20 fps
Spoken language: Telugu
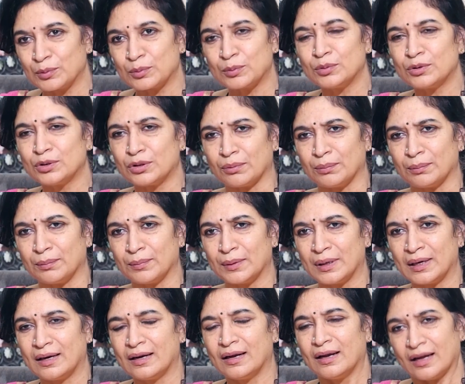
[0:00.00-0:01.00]
అనుకుంటాం
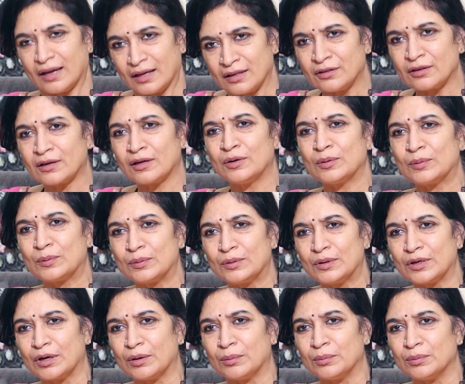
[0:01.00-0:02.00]
ఎందుకు
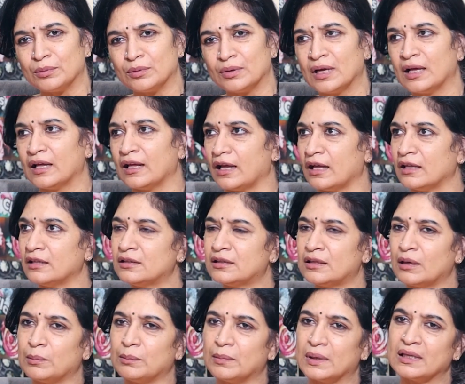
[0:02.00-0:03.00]
అనుకుంటాము
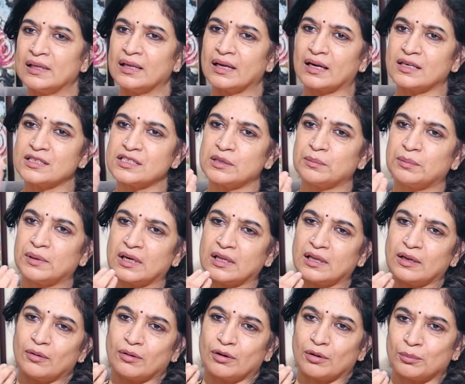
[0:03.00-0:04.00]
ఎంతమంది
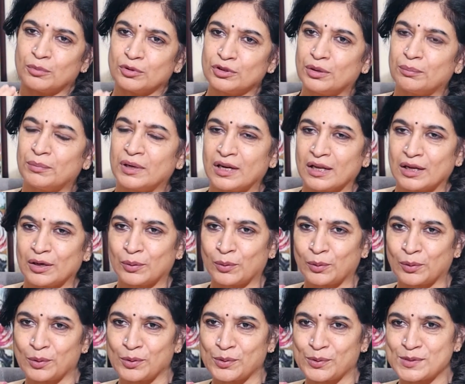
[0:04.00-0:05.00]
కష్టపడితే ఒక ముద్ద మనకి
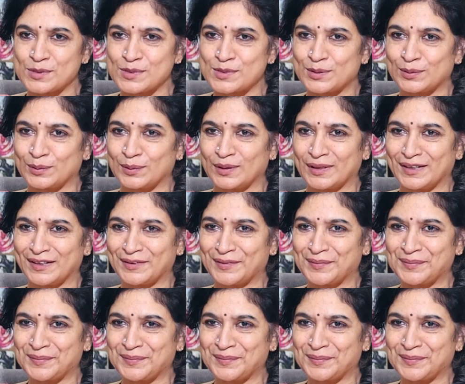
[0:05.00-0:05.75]
నోట్లోకి వస్తుంది